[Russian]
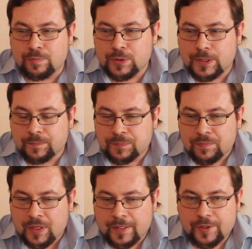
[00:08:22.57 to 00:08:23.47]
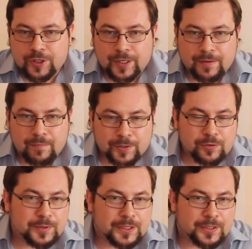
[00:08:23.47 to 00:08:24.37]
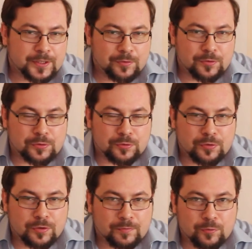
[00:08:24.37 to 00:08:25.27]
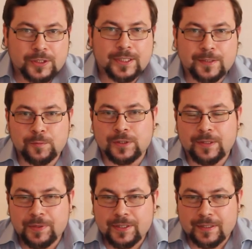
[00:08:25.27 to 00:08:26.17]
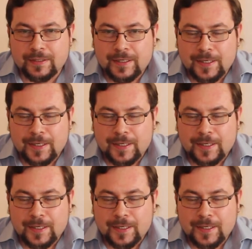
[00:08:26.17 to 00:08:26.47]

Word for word: Просто лично мое мнение такое, что водка это тот напиток,